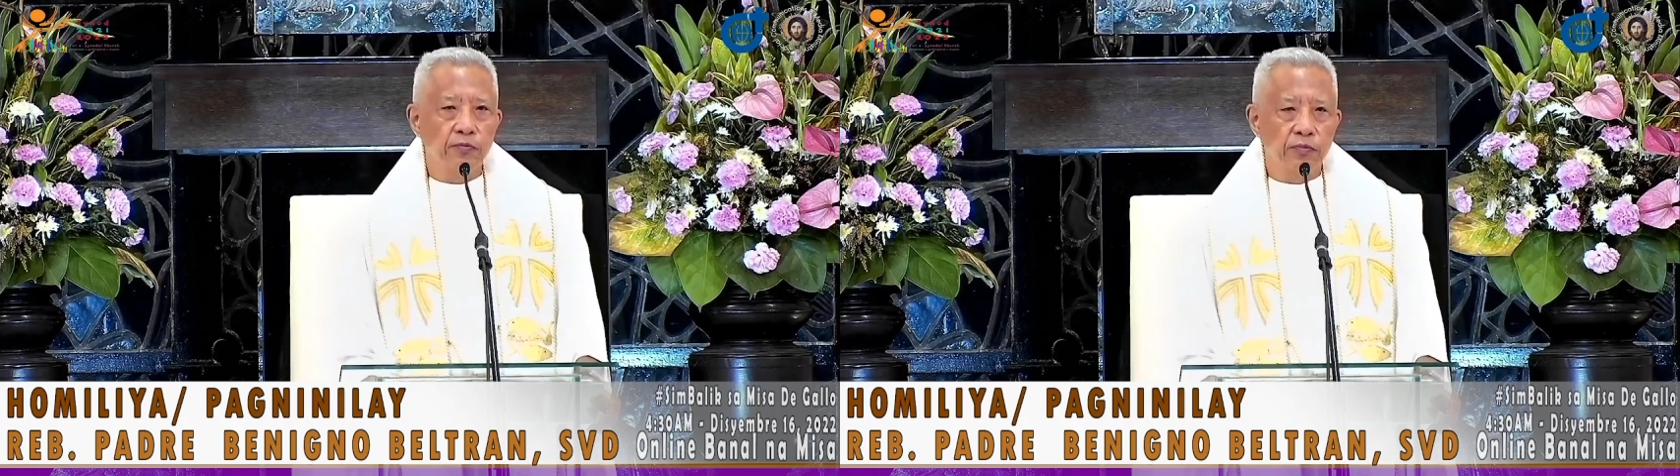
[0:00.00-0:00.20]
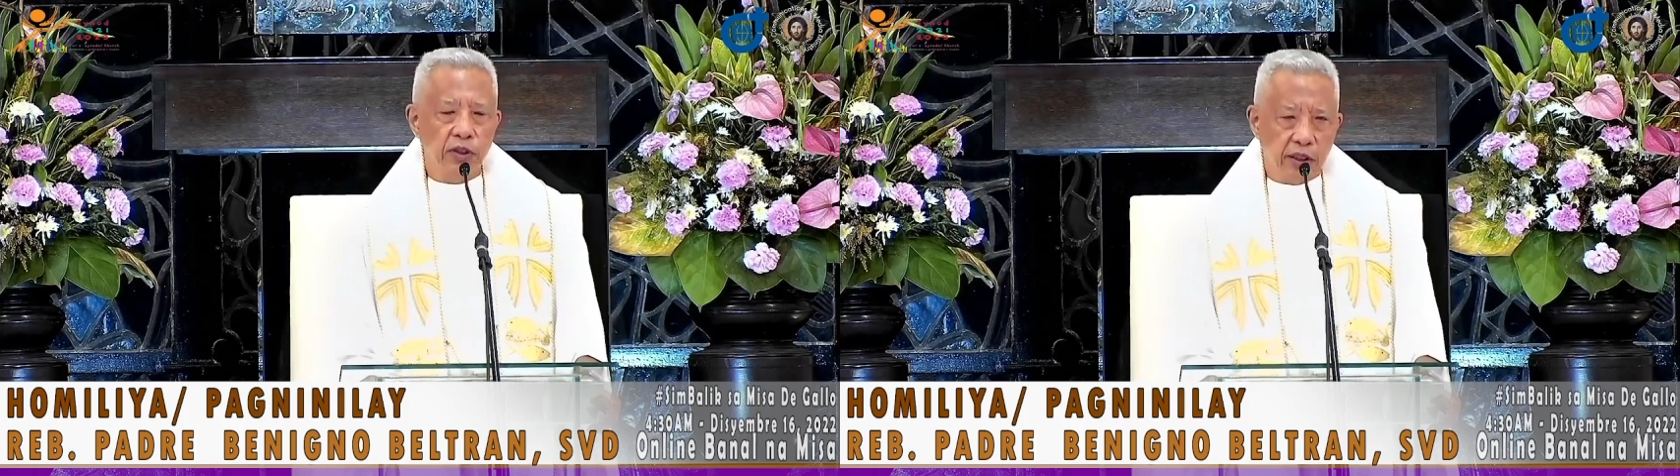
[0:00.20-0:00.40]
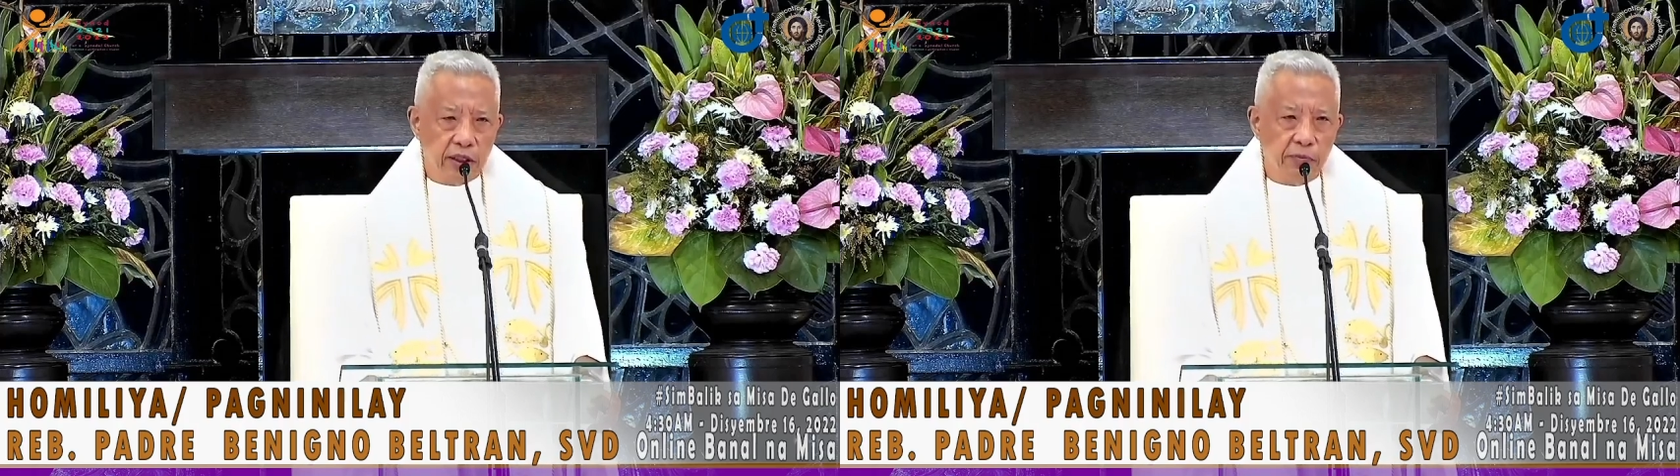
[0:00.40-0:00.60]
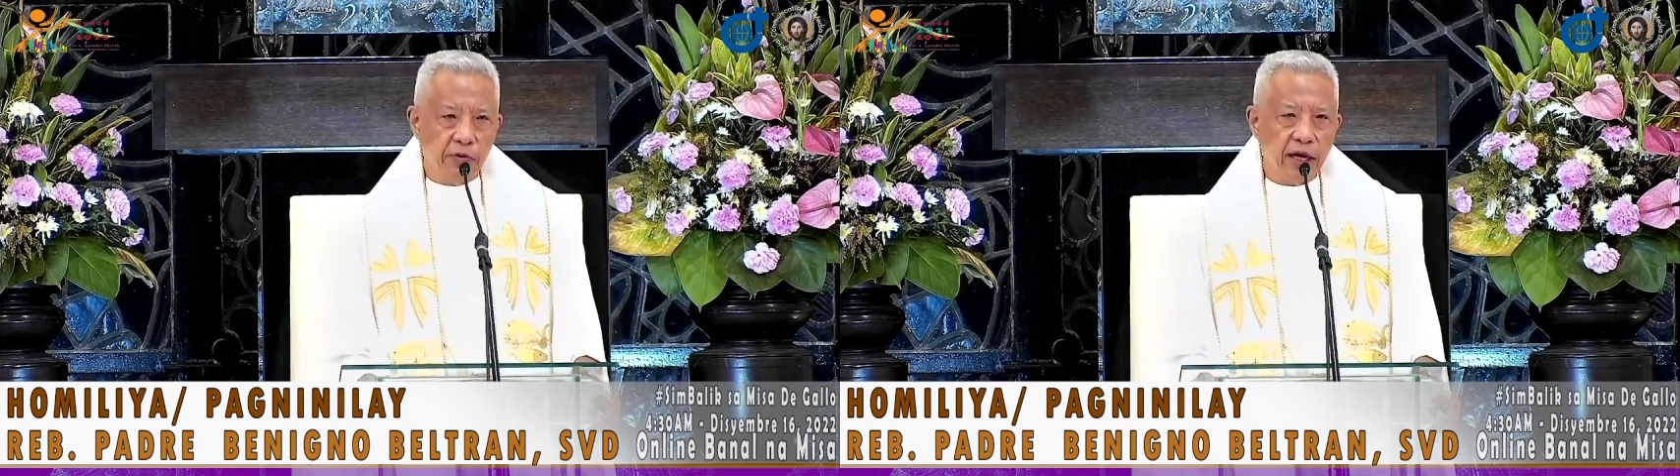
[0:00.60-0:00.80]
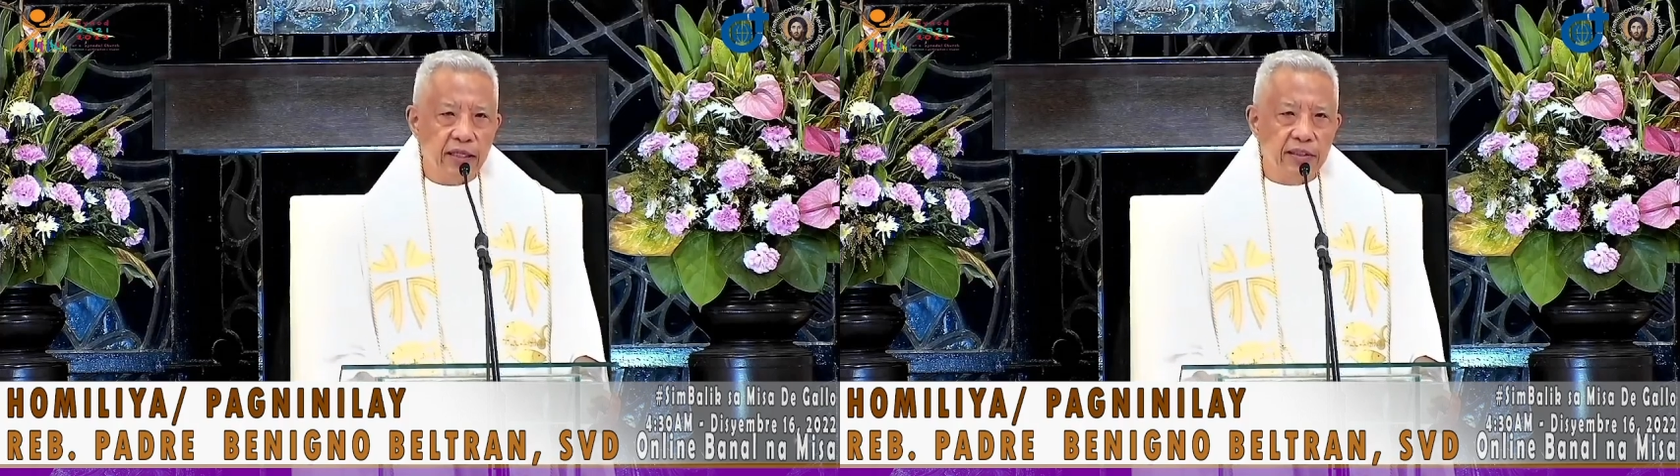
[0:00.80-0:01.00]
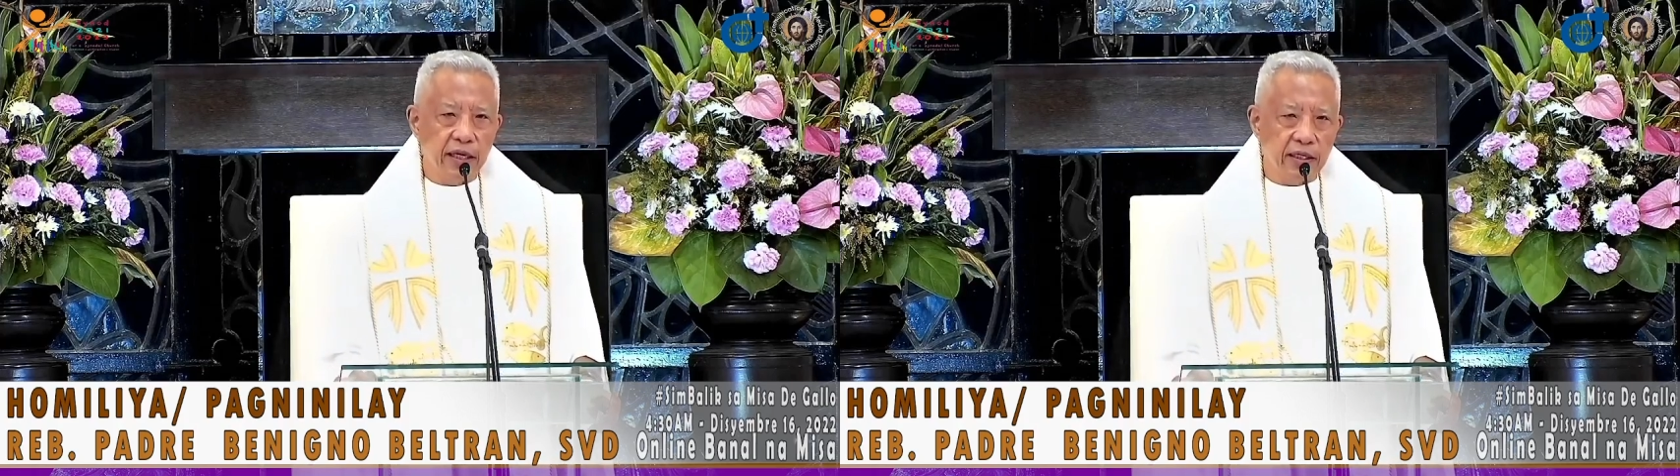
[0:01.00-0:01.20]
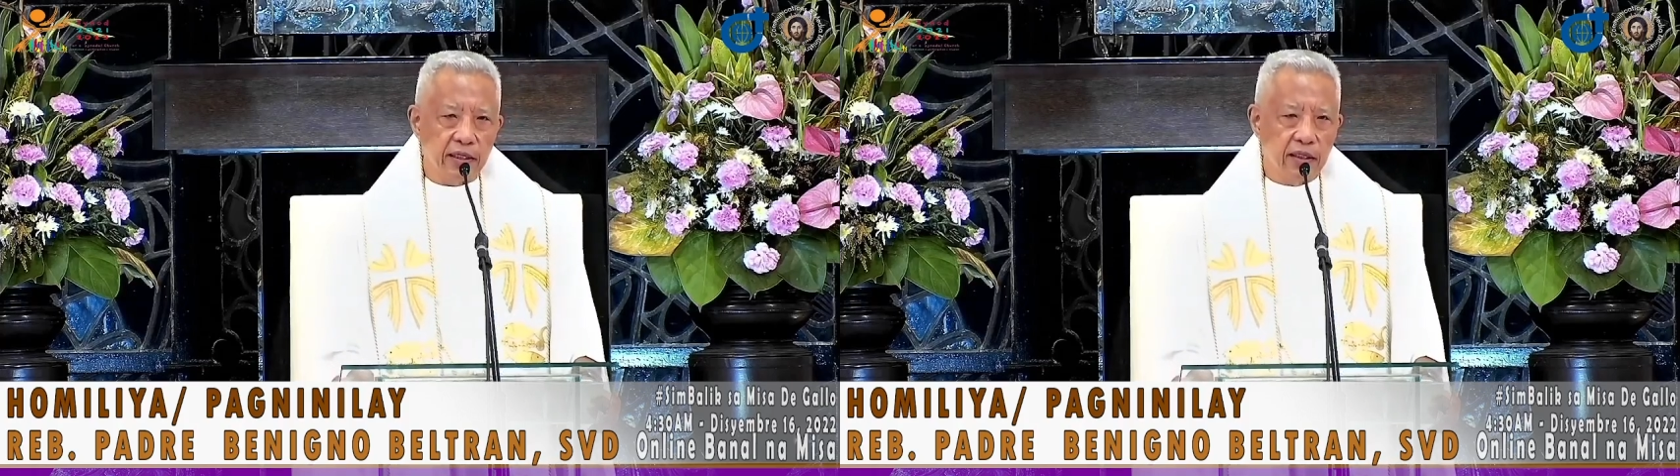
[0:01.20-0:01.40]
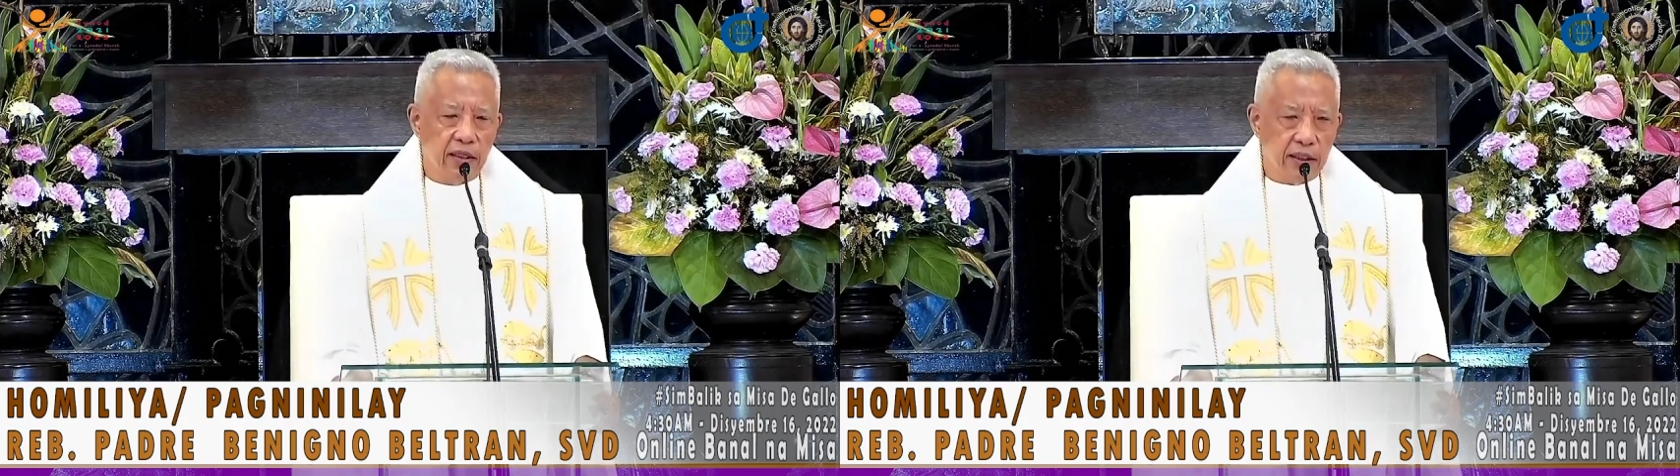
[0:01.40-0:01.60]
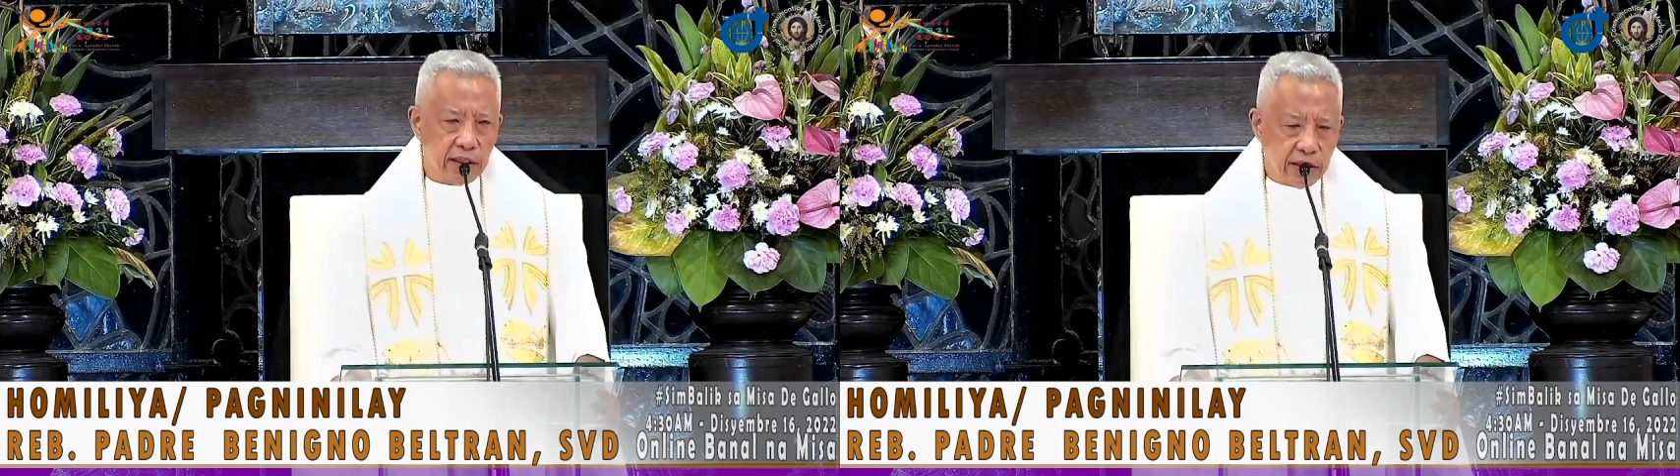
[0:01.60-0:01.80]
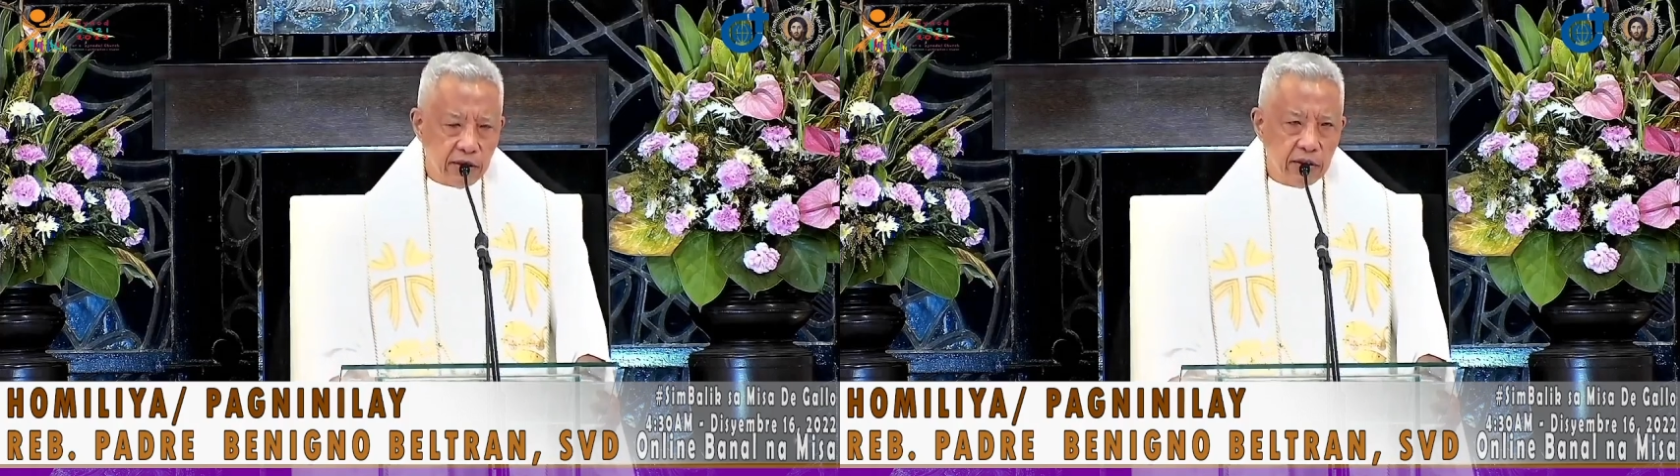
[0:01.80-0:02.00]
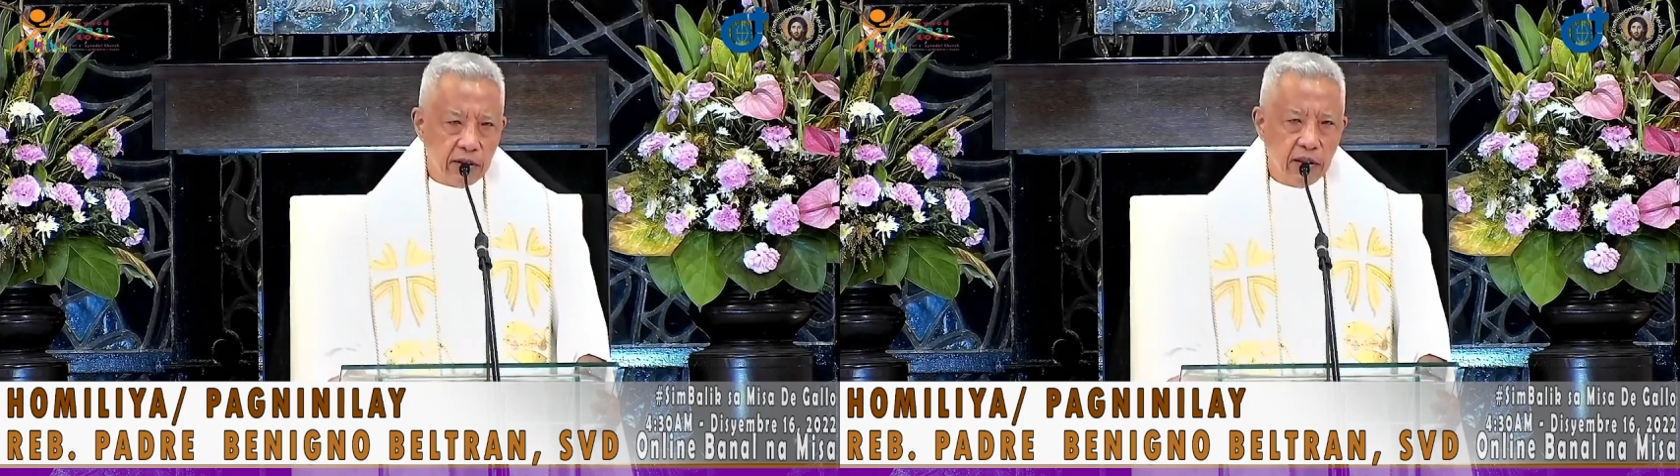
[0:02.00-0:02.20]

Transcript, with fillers: sa kinabukasan at ano